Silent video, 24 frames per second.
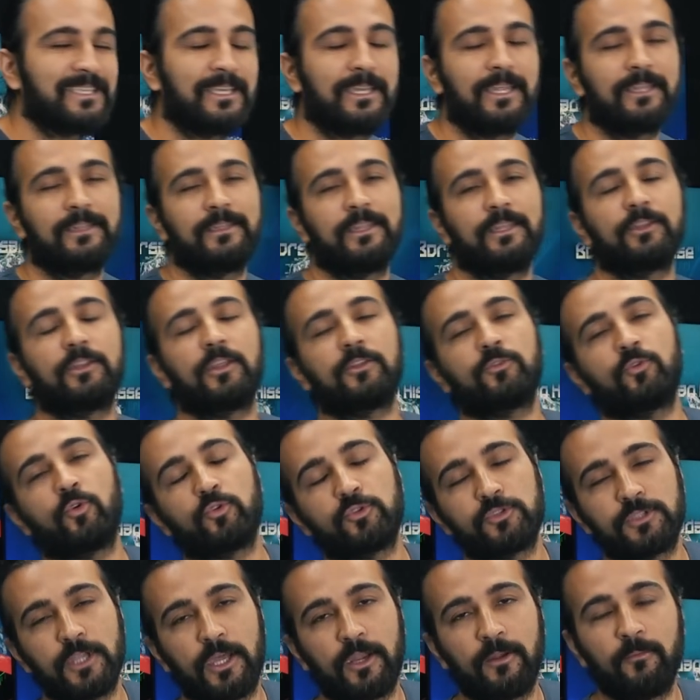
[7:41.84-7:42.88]
senetleri de
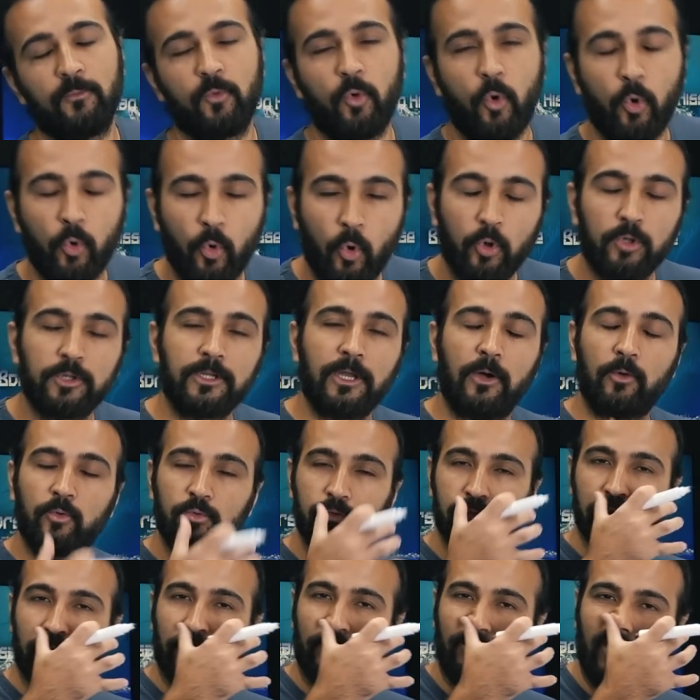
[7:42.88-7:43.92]
dostlarım orta
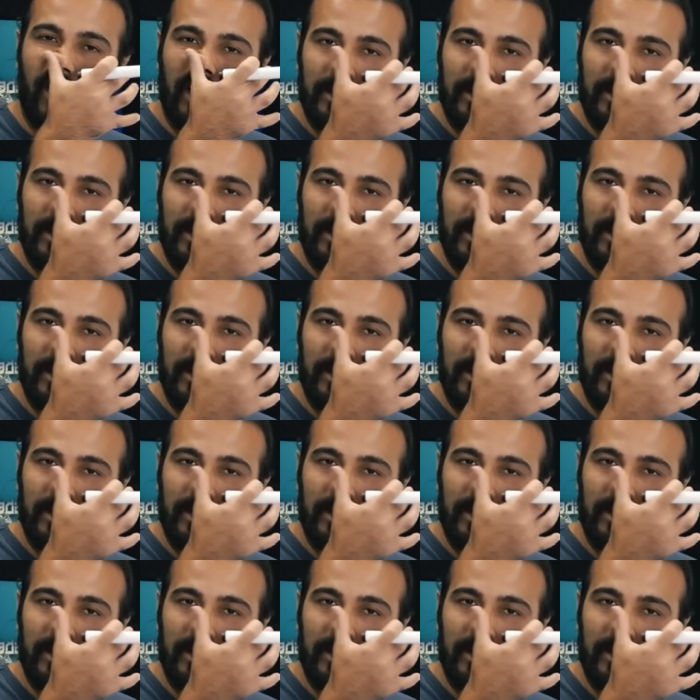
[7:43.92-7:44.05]
uzun